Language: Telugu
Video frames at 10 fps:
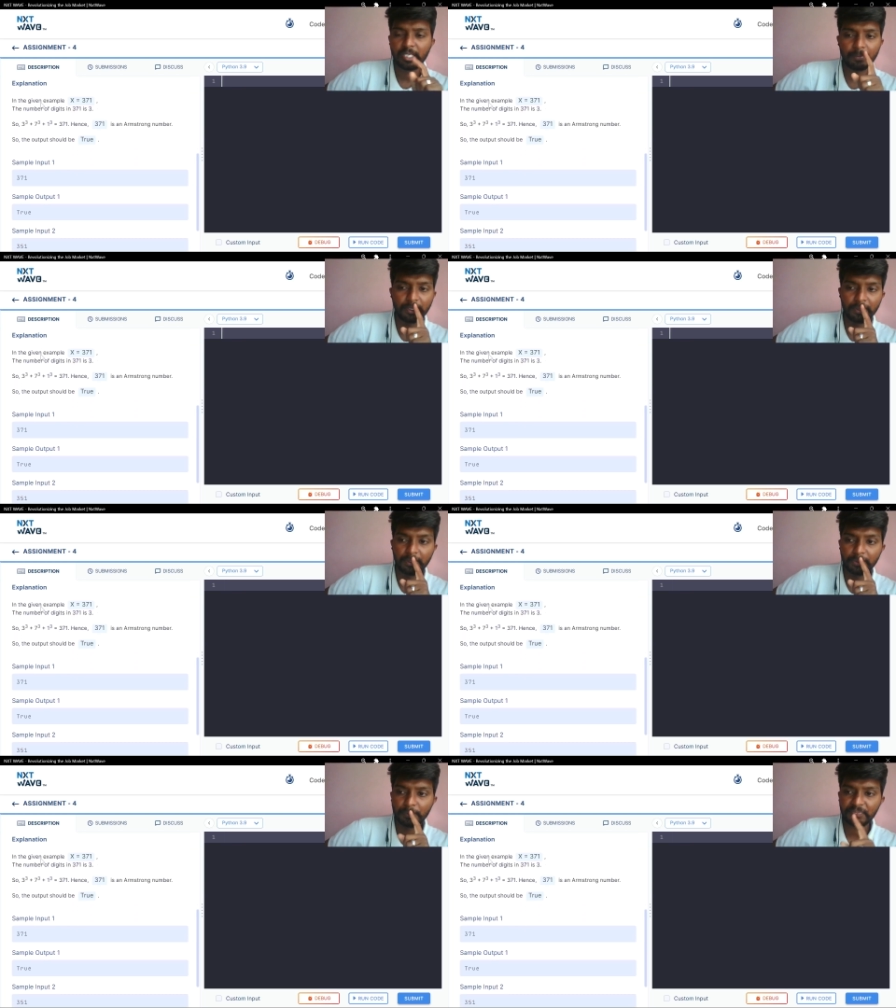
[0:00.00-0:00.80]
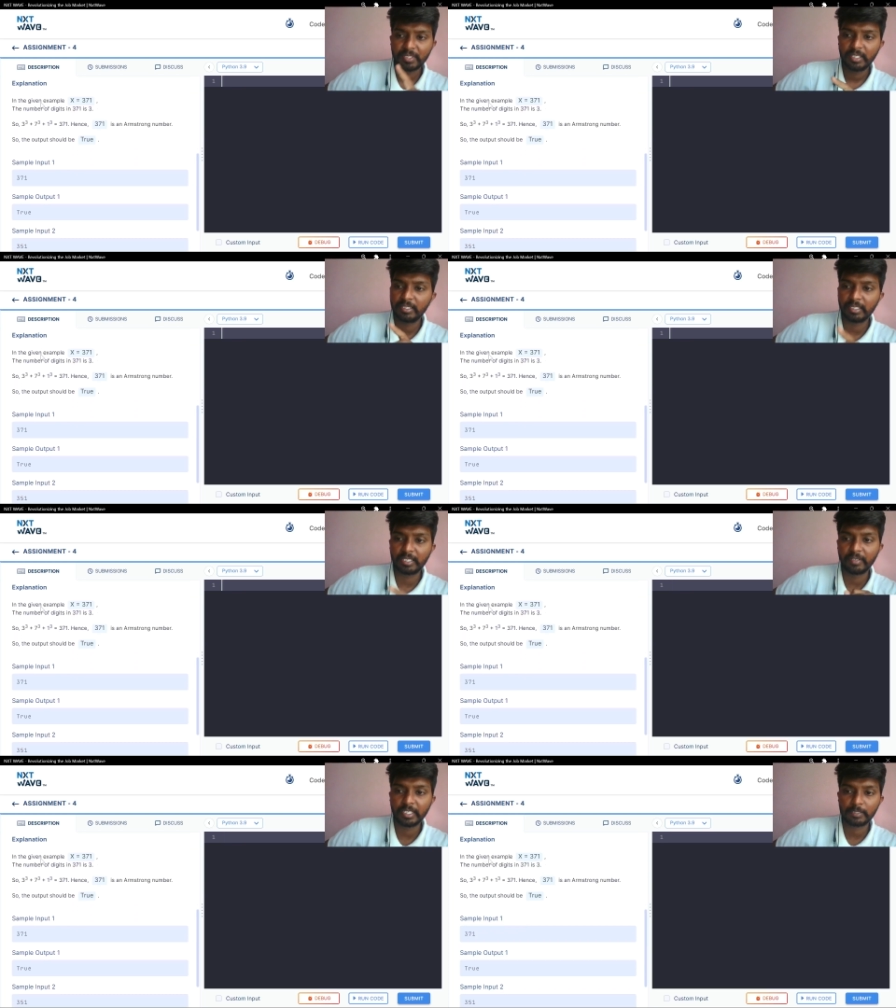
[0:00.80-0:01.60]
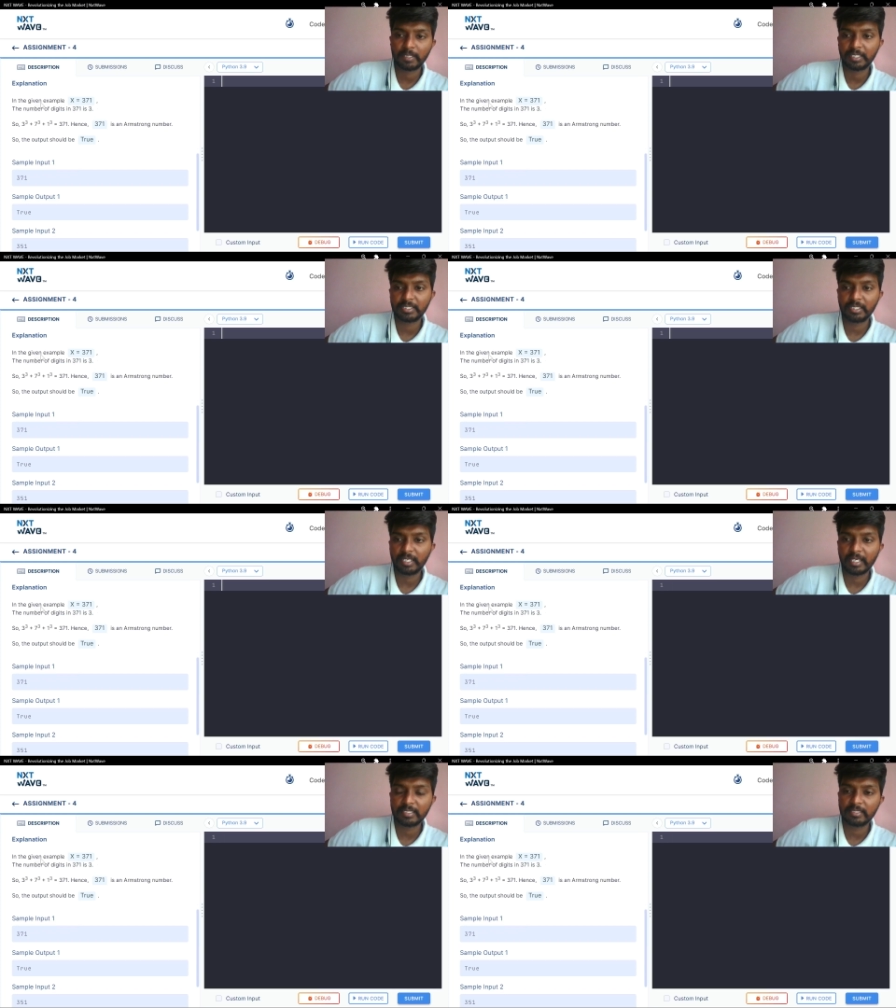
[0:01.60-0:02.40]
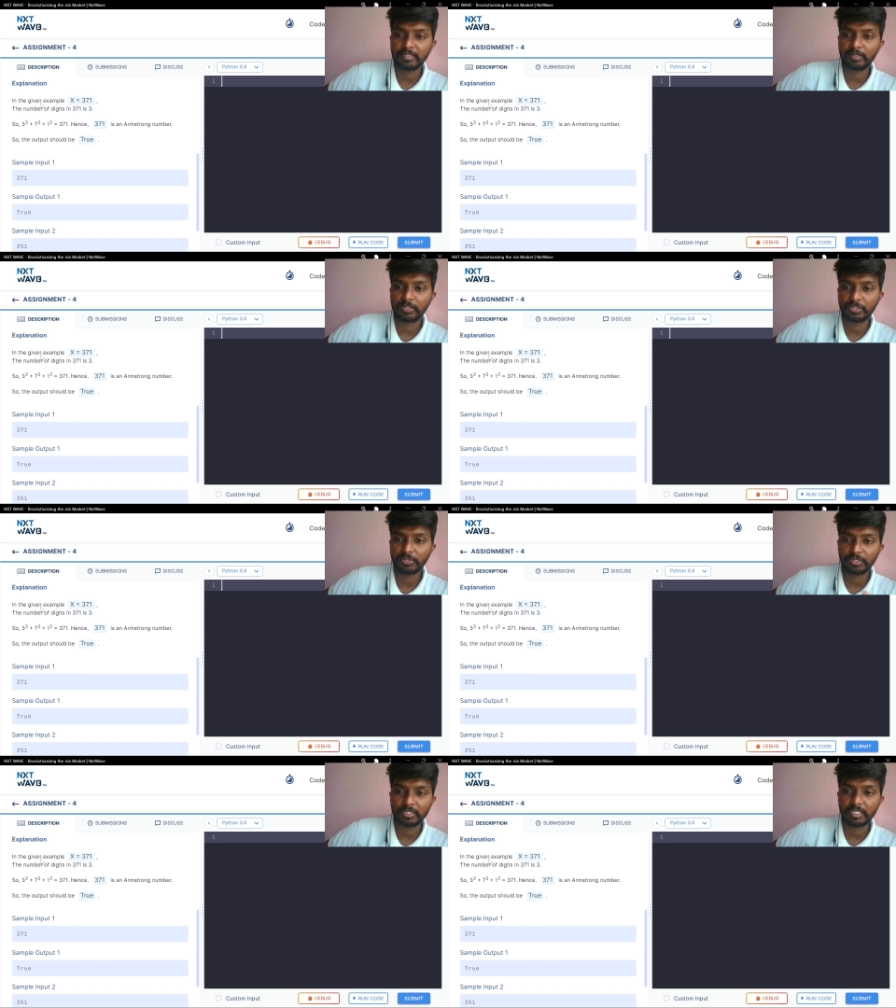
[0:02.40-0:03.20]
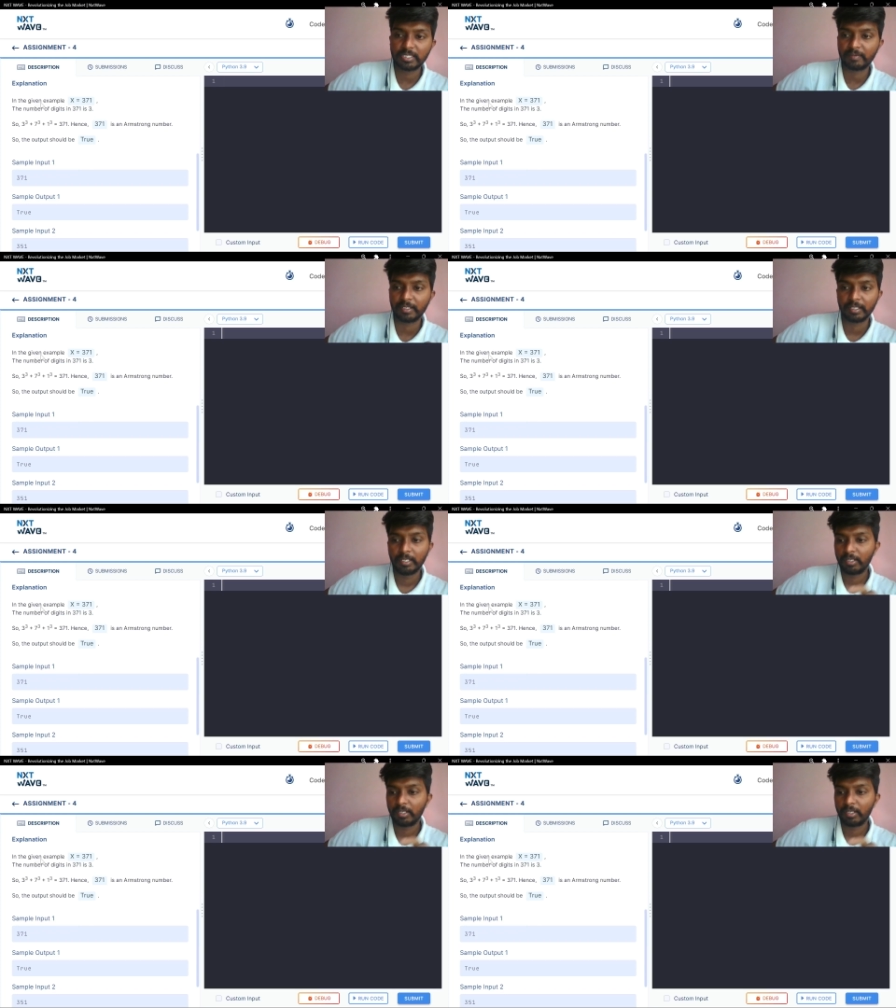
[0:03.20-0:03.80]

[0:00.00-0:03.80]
ఏమంటున్నాడు ఇన్ ద గివెన్ ఎక్స్ప్లెనేషన్ ఎక్స్ ఈజ్ ఈక్వల్స్ టు త్రీ సెవెన్